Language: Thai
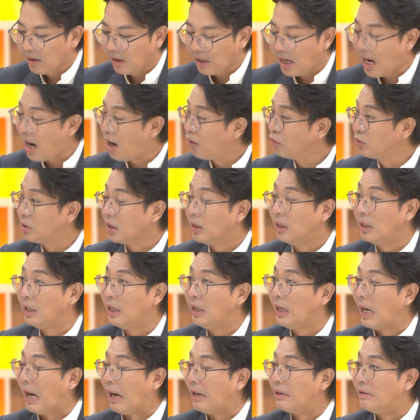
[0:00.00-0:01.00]
เข้าเฉยเล
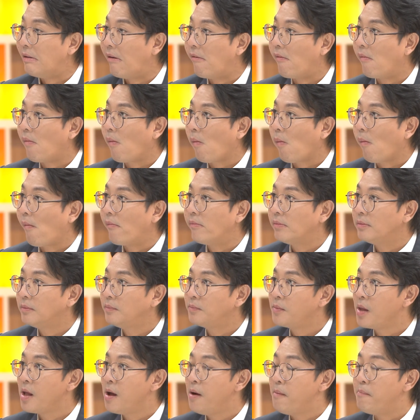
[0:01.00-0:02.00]
ยอ่ะ
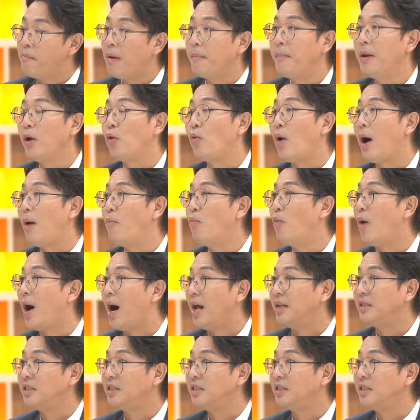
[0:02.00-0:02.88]
มันมีความหวาน